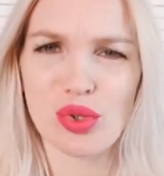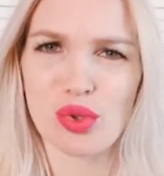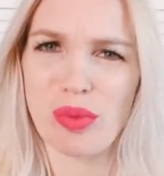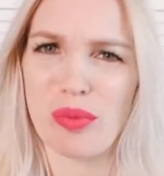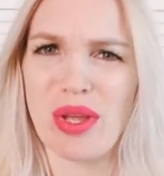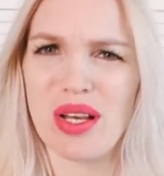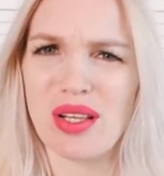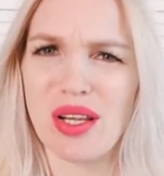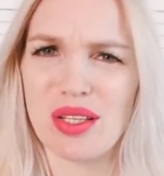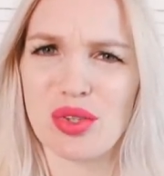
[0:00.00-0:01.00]
и тут
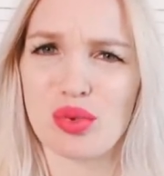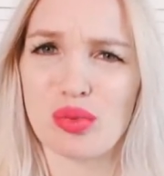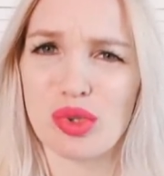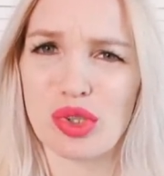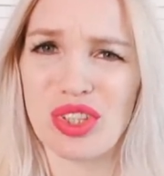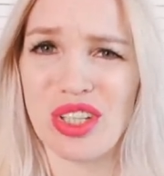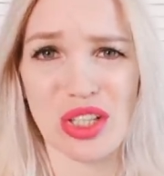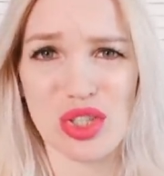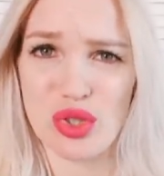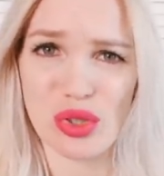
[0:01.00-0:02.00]
померила, и думаю,
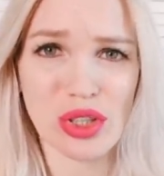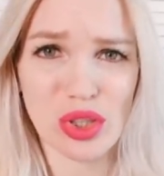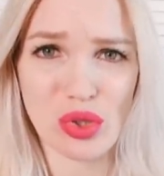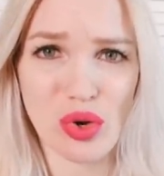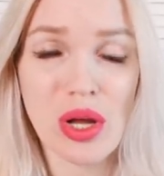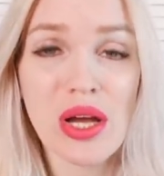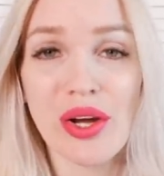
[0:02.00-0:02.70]
не, что-то не то.